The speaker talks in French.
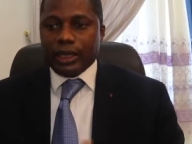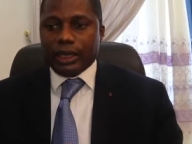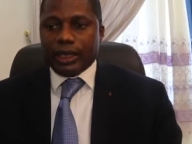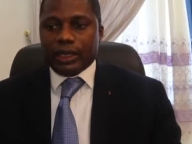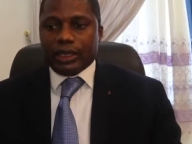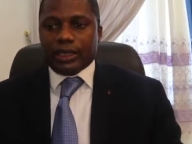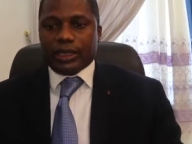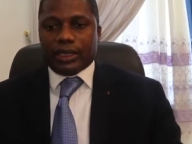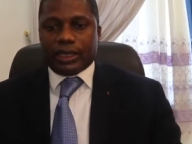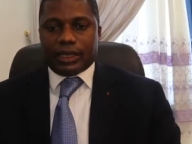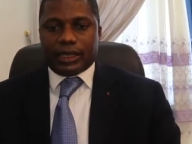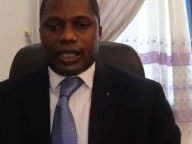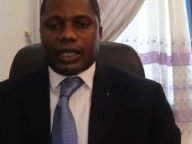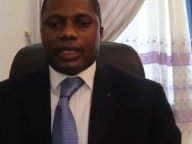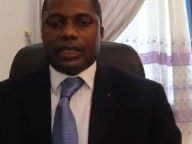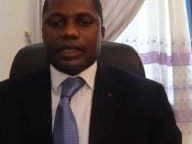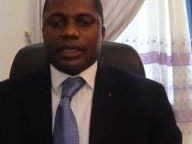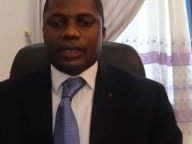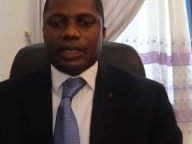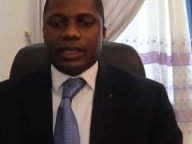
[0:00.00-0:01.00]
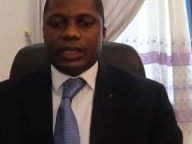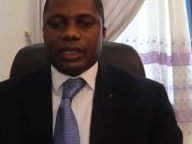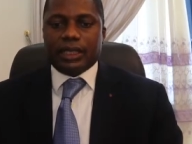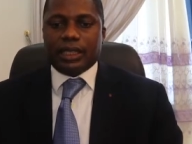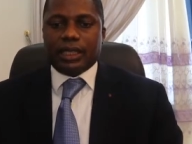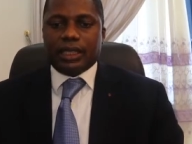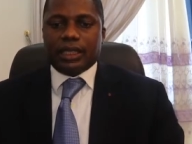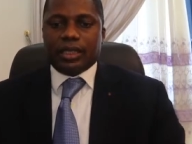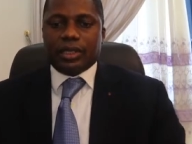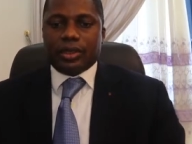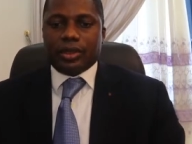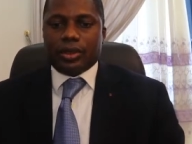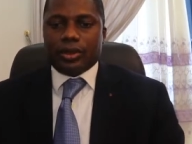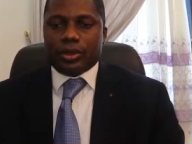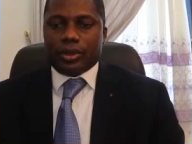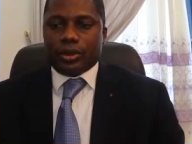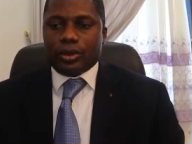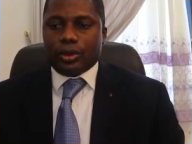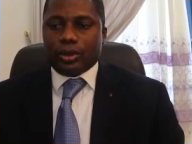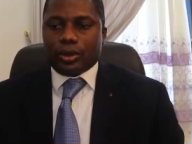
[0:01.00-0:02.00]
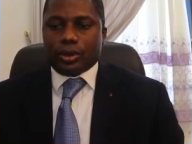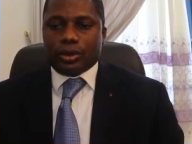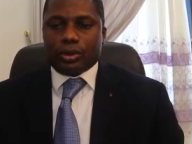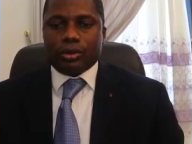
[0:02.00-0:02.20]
centralisée sur